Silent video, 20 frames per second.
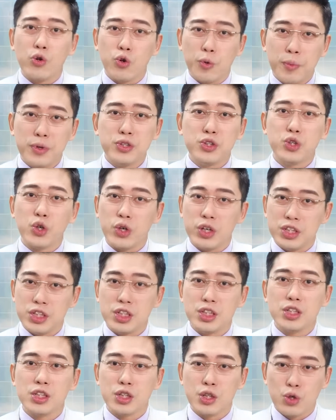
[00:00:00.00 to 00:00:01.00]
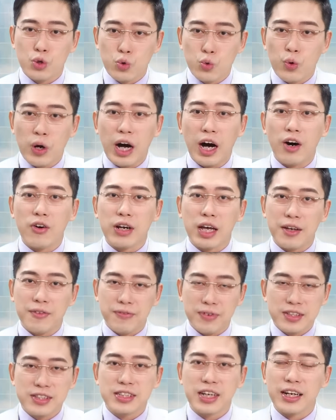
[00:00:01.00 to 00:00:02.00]
我们就已经是录好来
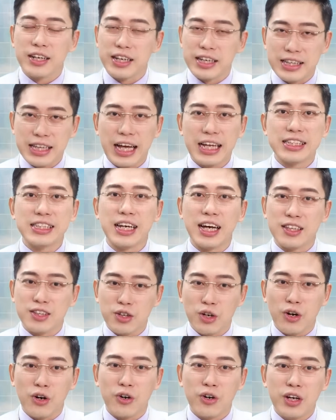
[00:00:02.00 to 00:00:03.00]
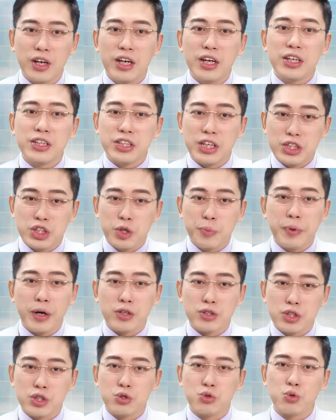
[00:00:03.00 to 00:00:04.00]
分享给大家的哦，也就表
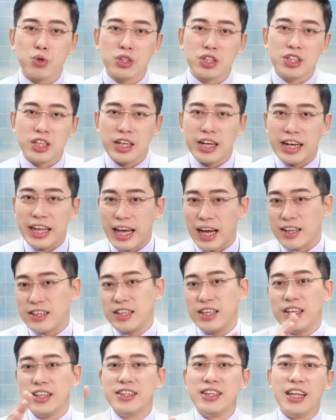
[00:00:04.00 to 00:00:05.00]
示说这两年